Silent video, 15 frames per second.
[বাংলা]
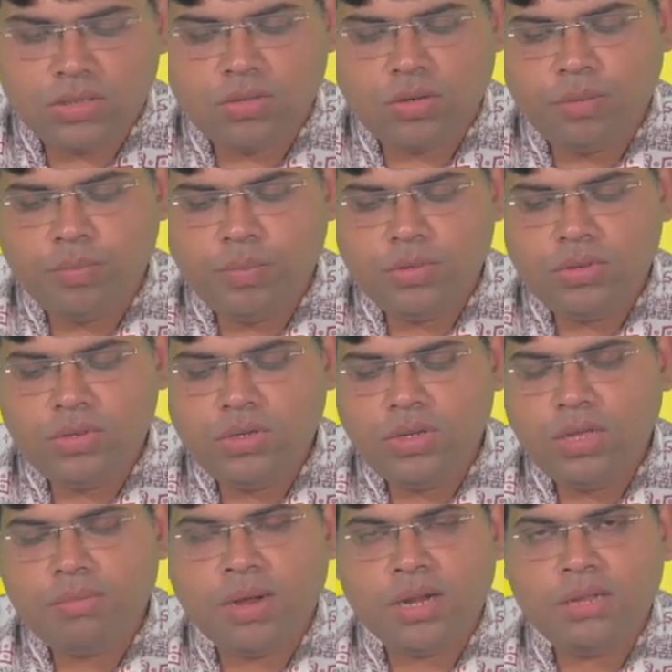সম্পত্তি
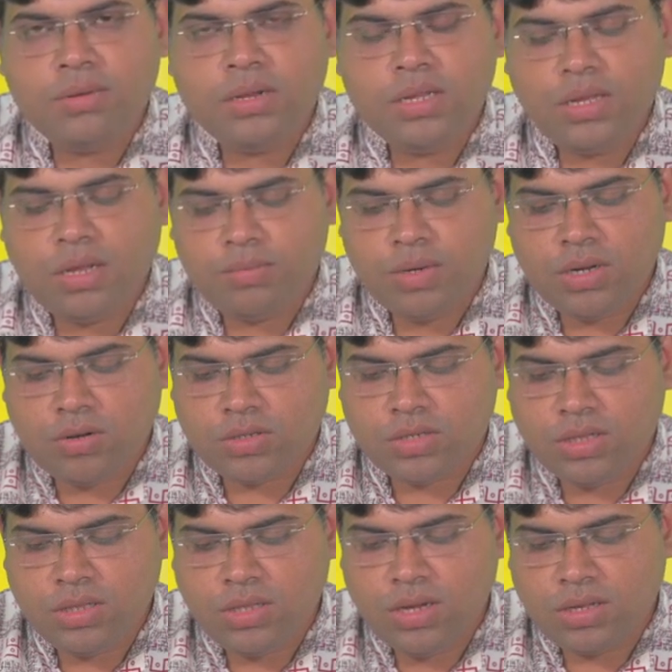নিয়ে পারিবারিক আপনার
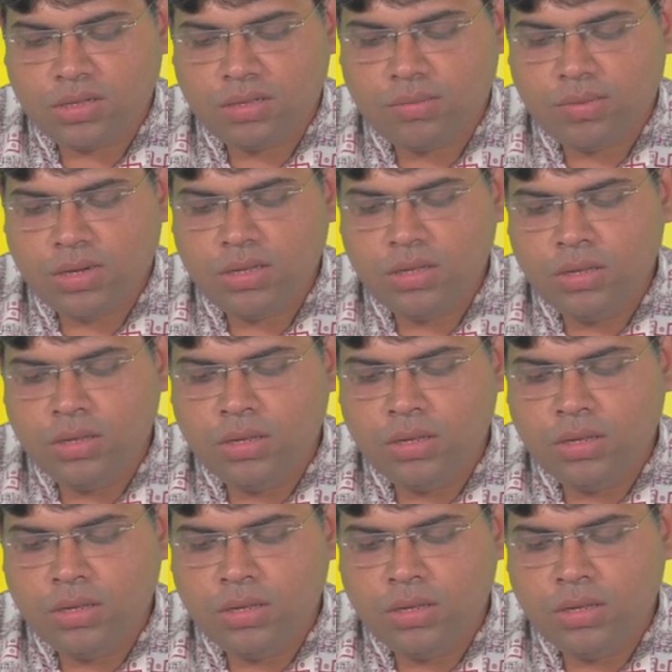অশান্তি লাগতে পারে